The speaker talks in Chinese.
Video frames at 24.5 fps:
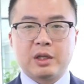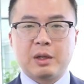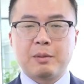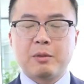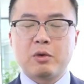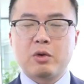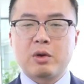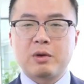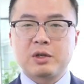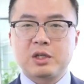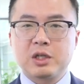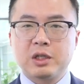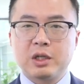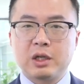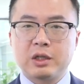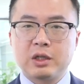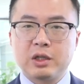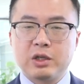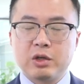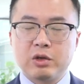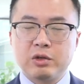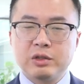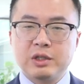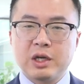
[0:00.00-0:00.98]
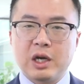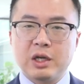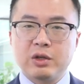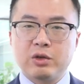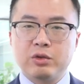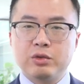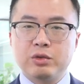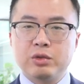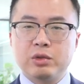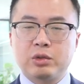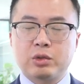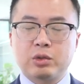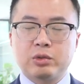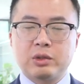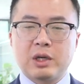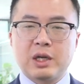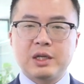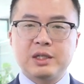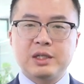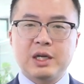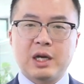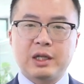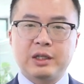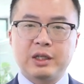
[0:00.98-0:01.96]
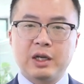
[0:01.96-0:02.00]
那么我知道呢，油价由于突
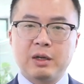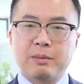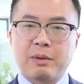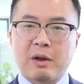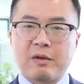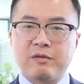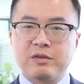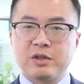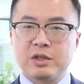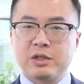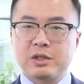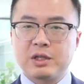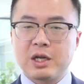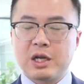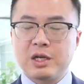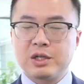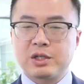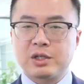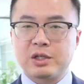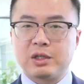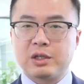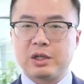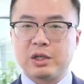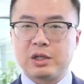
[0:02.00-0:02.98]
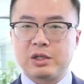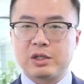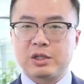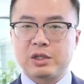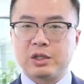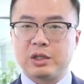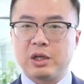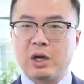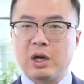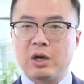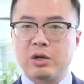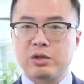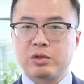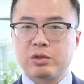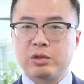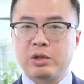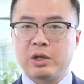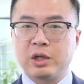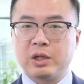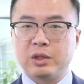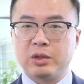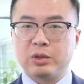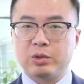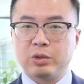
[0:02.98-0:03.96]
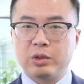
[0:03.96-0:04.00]
然下跌了百分之三十呢，使得澳洲
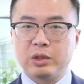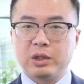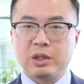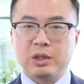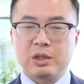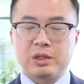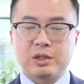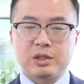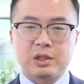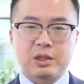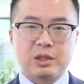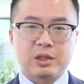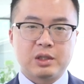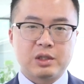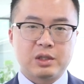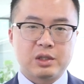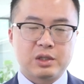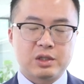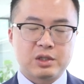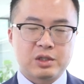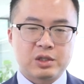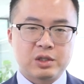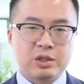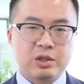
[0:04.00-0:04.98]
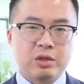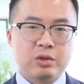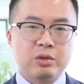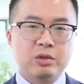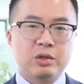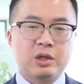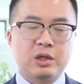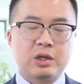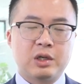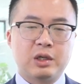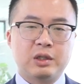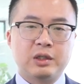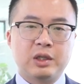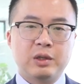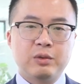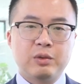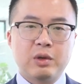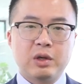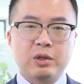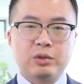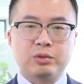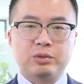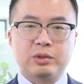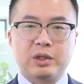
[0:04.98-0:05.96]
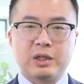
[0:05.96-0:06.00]
很多的这个石油和能
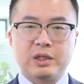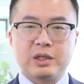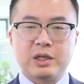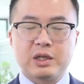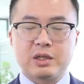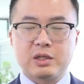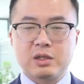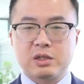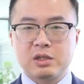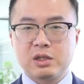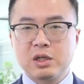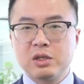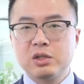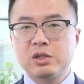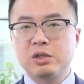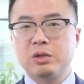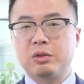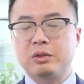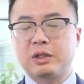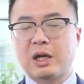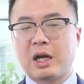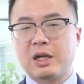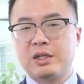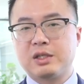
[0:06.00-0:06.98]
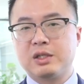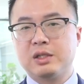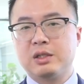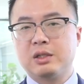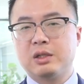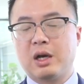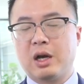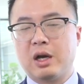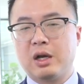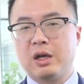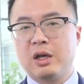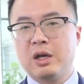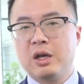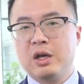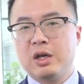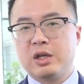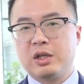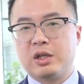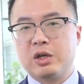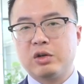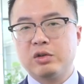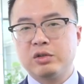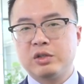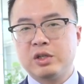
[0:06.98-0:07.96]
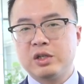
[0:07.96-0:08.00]
源股呢也深受打击啊，
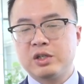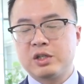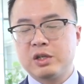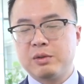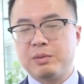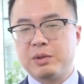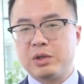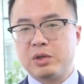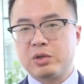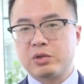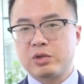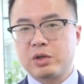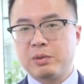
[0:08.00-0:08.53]
尤其是比如